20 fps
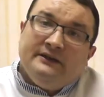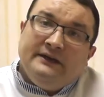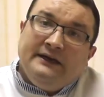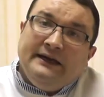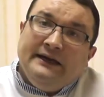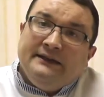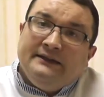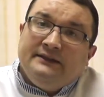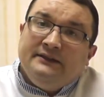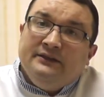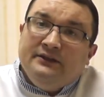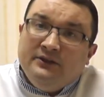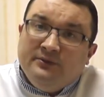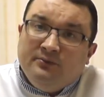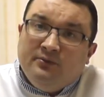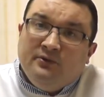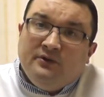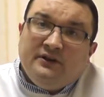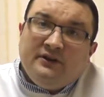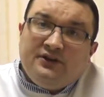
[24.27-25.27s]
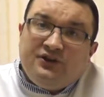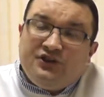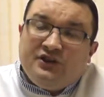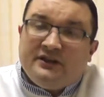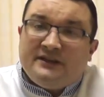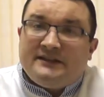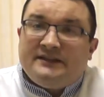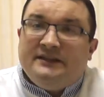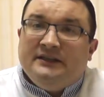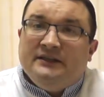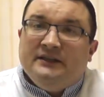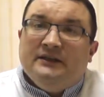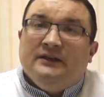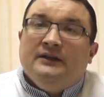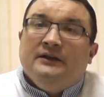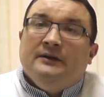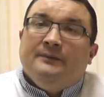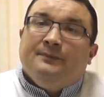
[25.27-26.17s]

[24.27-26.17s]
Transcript: это наиболее частые